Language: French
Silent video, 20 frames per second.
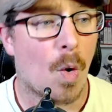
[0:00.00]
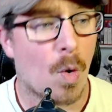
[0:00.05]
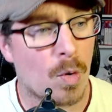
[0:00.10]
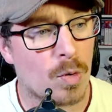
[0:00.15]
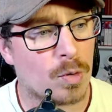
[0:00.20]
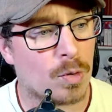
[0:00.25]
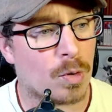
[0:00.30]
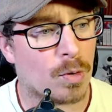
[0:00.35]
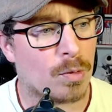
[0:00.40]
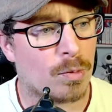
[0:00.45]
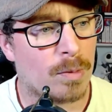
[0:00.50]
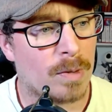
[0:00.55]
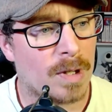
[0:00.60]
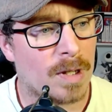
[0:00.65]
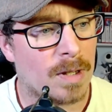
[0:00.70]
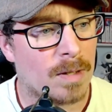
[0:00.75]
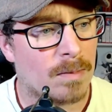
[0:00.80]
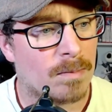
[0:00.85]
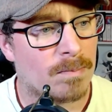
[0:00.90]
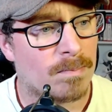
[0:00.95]

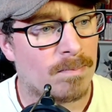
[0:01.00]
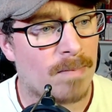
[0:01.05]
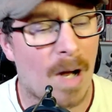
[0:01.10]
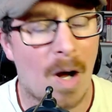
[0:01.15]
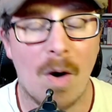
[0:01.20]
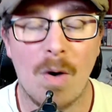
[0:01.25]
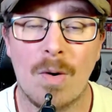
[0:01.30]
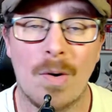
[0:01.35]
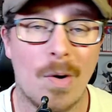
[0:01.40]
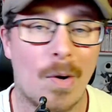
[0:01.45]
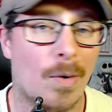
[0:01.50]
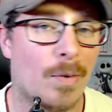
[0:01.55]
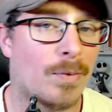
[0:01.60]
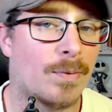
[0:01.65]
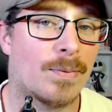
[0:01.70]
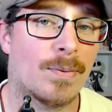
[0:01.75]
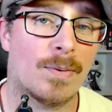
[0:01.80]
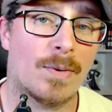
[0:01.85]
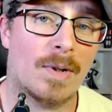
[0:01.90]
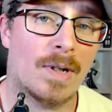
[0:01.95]
Aujourd'hui, bah encore
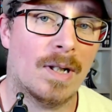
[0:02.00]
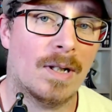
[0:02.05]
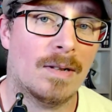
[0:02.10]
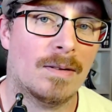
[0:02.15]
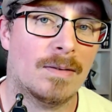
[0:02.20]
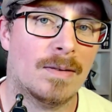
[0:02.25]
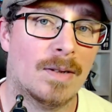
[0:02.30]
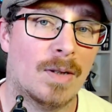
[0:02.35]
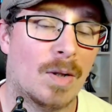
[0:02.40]
une fois,